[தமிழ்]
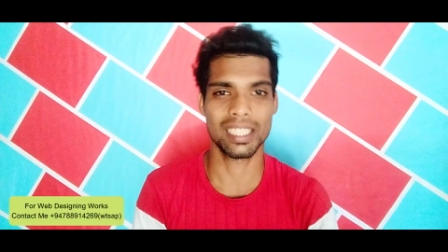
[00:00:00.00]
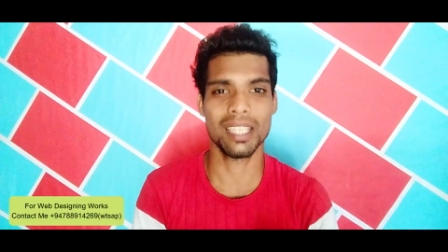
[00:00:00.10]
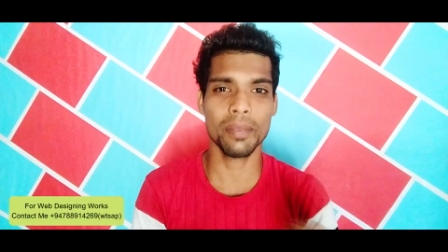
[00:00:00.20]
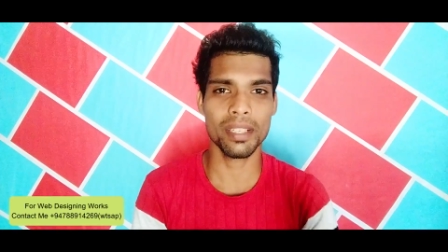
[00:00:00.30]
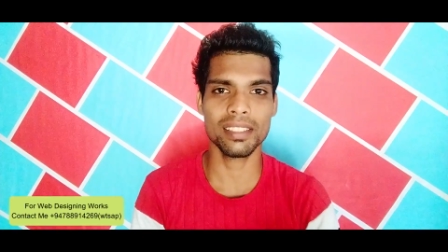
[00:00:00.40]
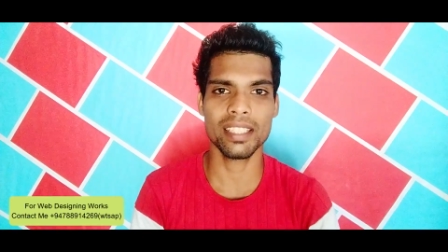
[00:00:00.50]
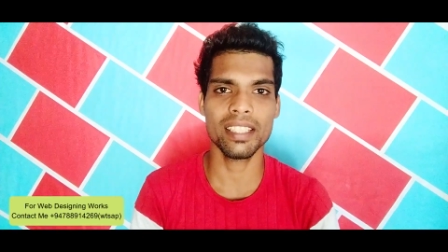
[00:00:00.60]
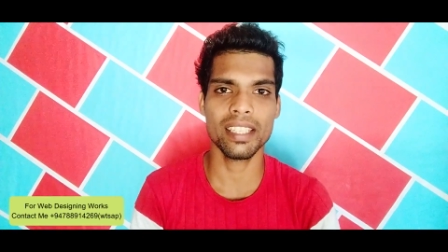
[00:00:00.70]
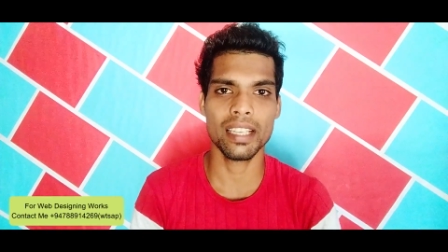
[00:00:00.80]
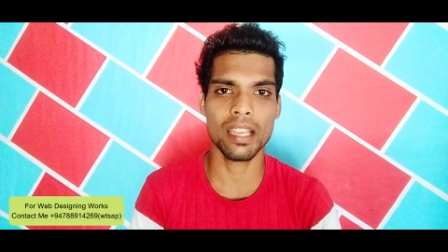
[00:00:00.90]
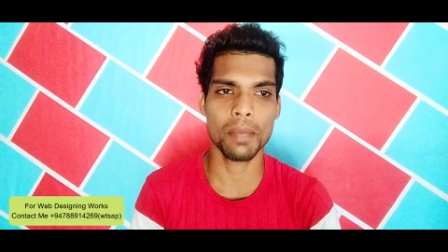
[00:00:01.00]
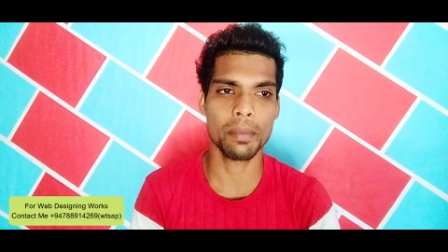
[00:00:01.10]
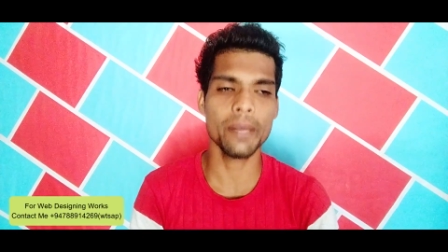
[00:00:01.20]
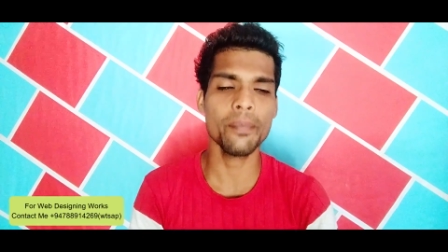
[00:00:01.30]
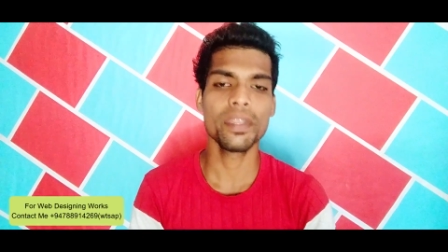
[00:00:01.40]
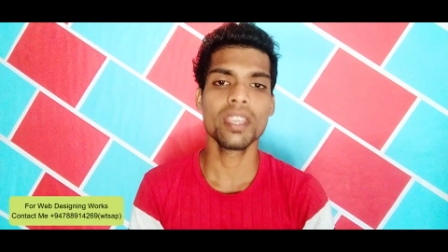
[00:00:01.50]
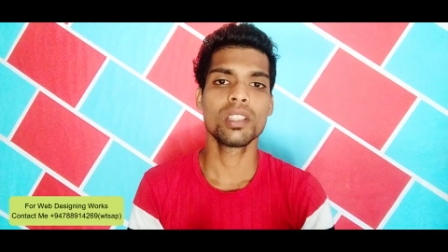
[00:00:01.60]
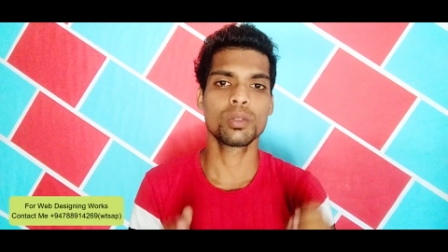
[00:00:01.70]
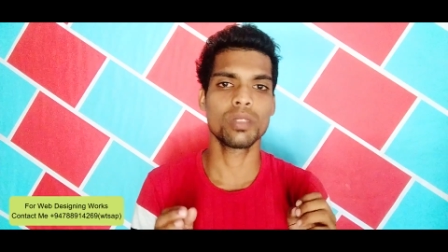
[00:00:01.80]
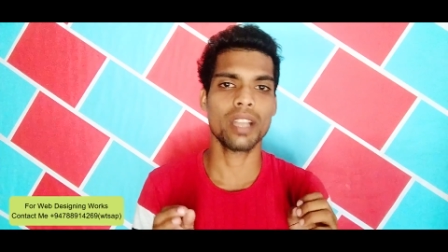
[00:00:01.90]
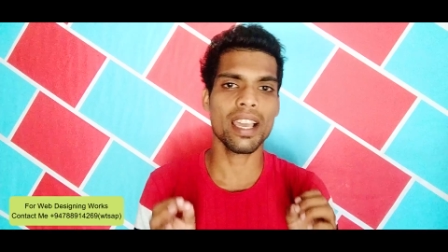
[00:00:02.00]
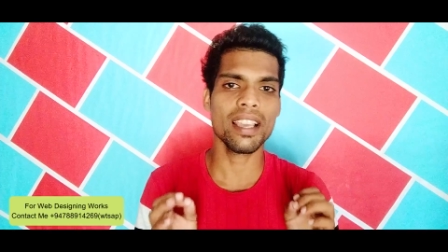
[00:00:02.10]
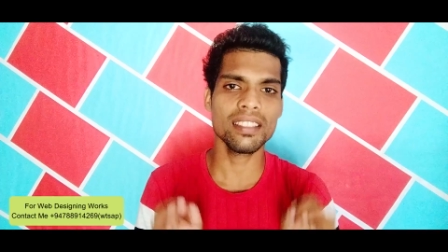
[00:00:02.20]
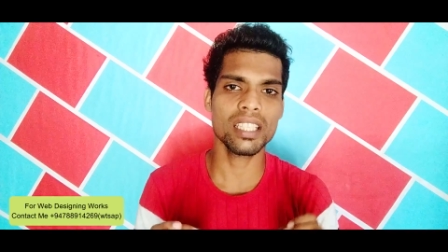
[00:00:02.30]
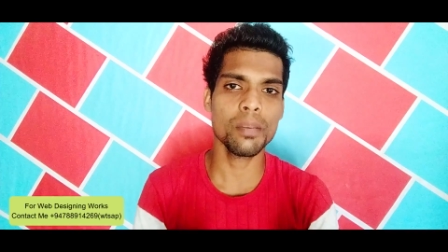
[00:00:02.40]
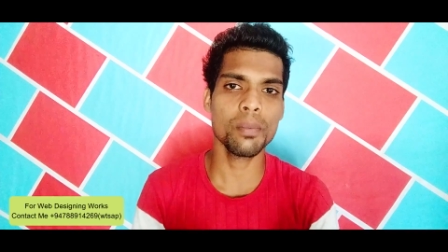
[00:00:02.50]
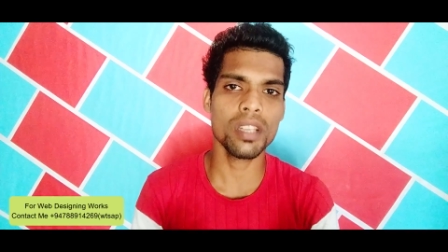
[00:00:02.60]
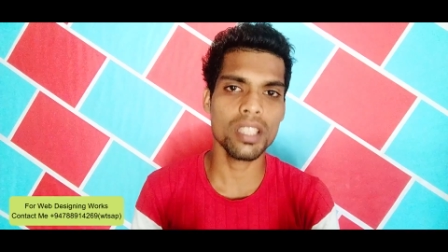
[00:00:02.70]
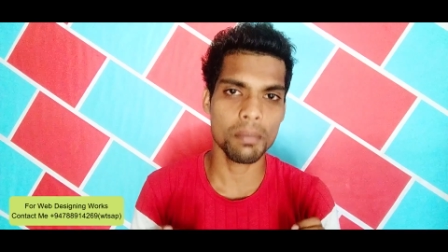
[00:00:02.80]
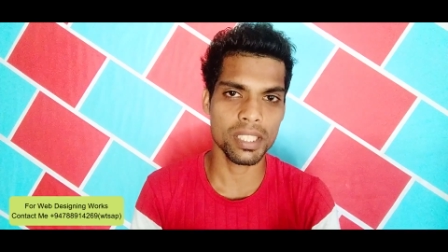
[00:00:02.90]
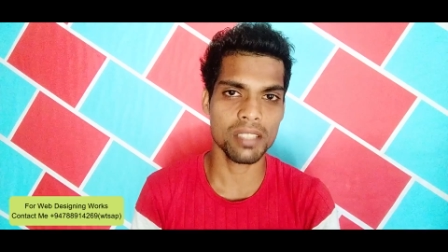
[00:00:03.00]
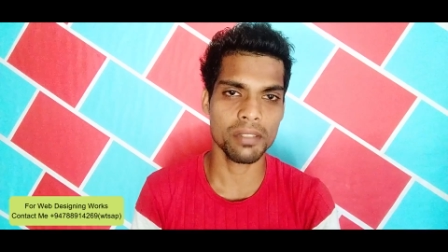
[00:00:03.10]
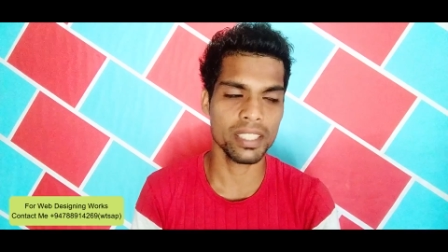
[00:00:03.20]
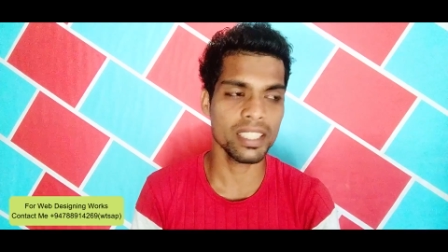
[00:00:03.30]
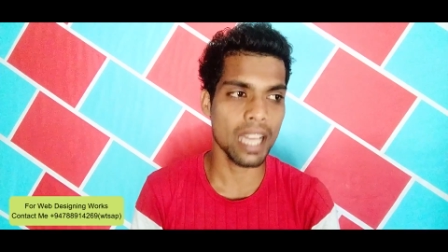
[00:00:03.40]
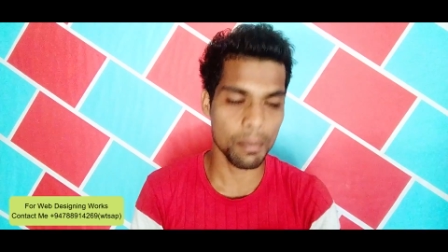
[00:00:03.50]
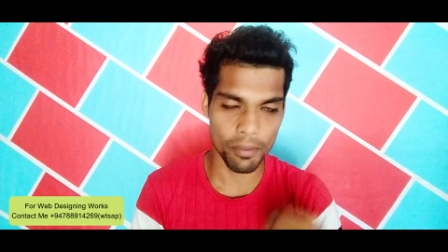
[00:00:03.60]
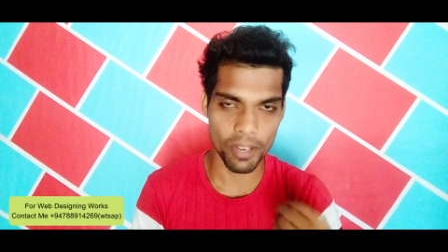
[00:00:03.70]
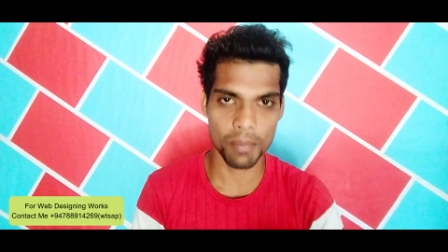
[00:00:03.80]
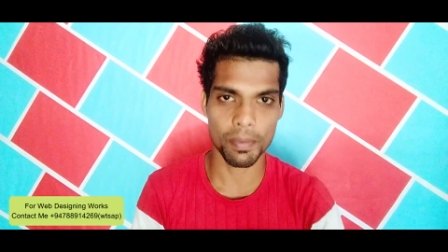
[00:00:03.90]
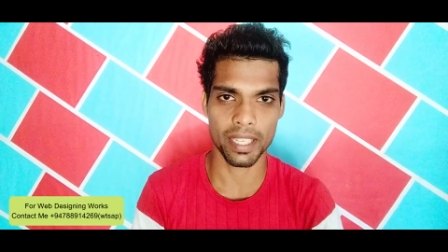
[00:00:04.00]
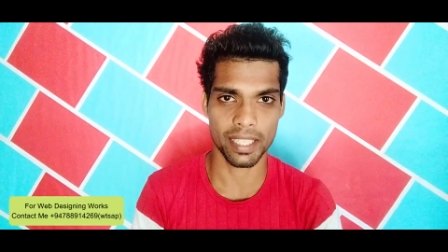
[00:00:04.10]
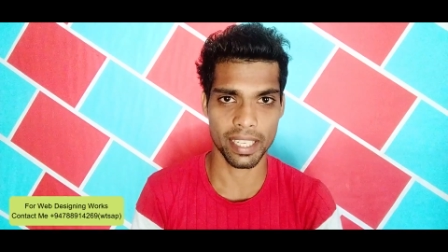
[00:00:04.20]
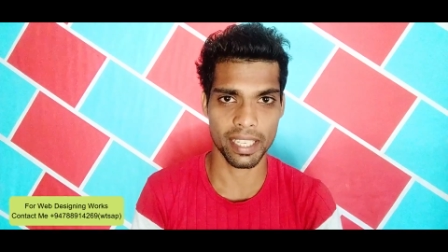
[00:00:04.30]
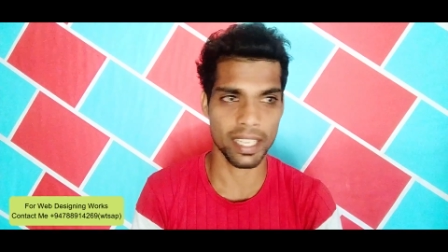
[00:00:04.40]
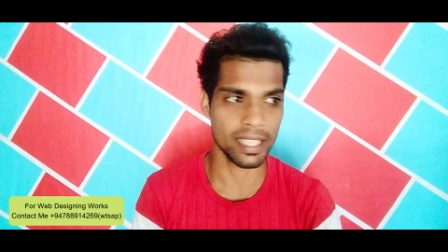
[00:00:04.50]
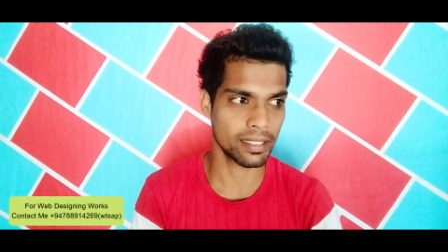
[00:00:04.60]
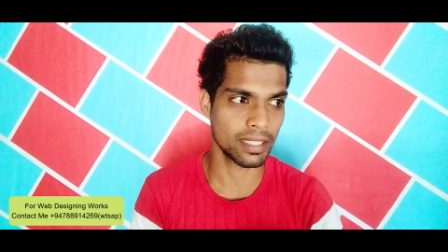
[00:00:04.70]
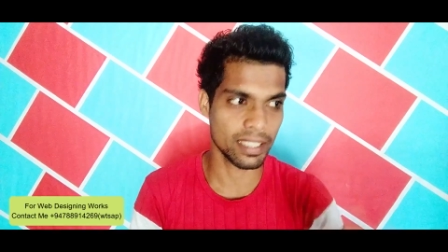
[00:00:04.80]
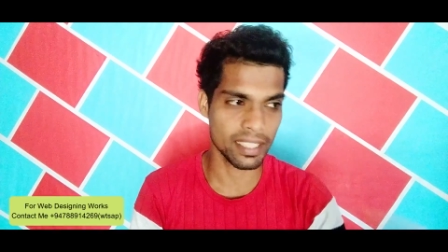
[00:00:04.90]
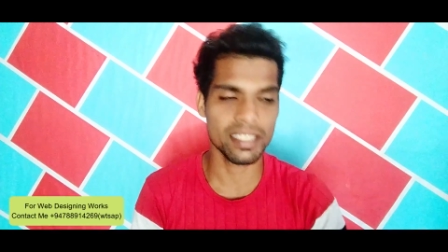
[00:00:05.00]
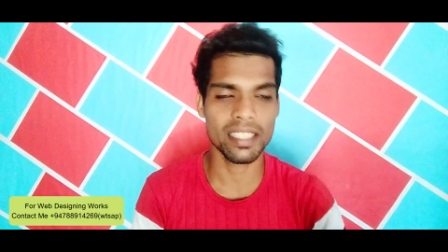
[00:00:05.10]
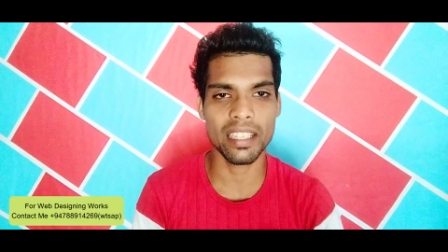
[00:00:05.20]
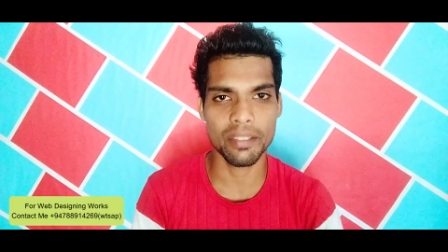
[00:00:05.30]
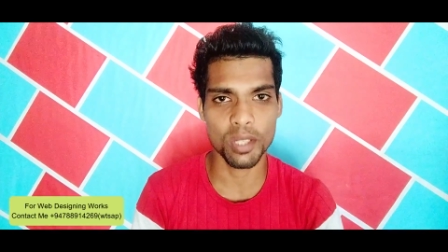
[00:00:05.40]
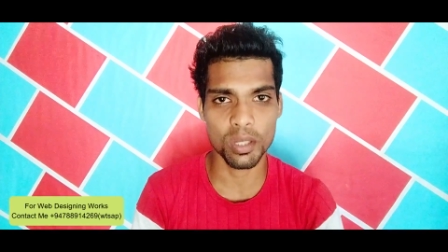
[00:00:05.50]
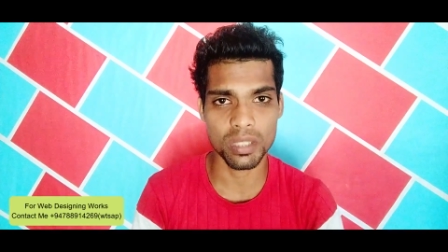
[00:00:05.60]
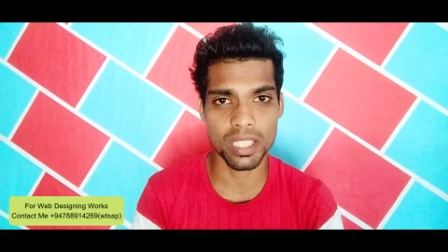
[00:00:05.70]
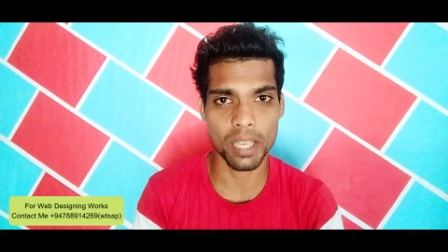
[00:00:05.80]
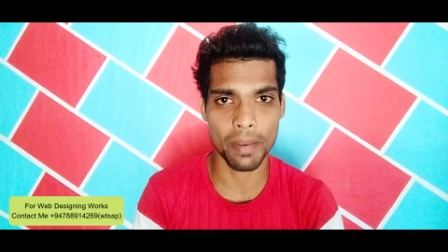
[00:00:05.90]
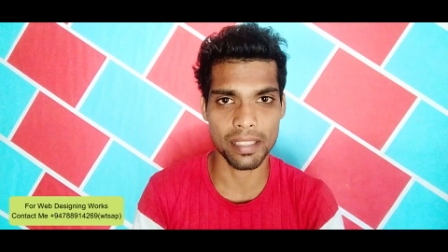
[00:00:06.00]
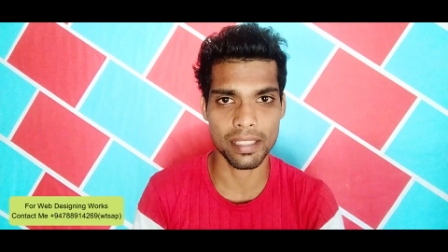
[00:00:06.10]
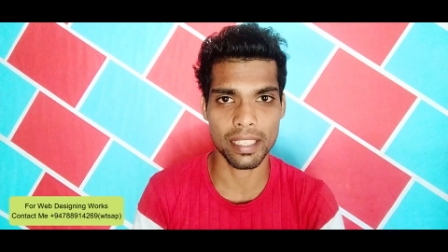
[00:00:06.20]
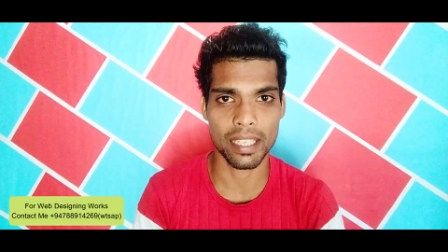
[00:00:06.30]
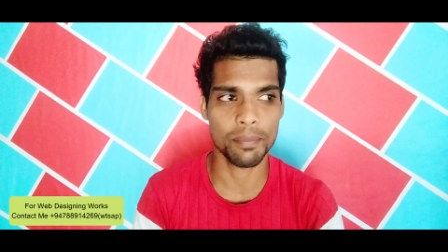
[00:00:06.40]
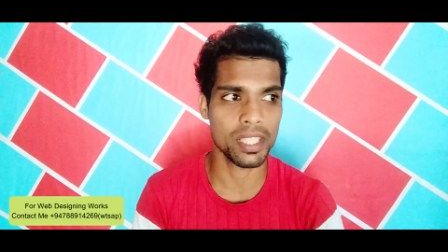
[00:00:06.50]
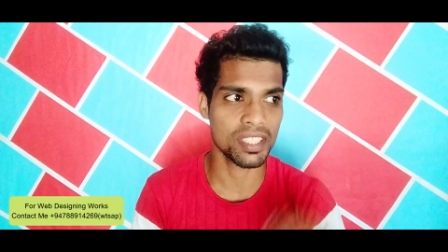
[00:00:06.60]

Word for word: சில பேருக்கு தெரிஞ்சிருக்கலாம் மேபி ஸோ நான் செல்ல போகிற அந்த பிஸ்னஸ் வந்துட்டு நான் இப்போ ஒர்க் பண்ணிக்கிட்டு இருக்கேன் நான் சில ரீசெண்டாக இந்த வீடியோஸில் நீங்கள் பார்த்துருக்கலாம்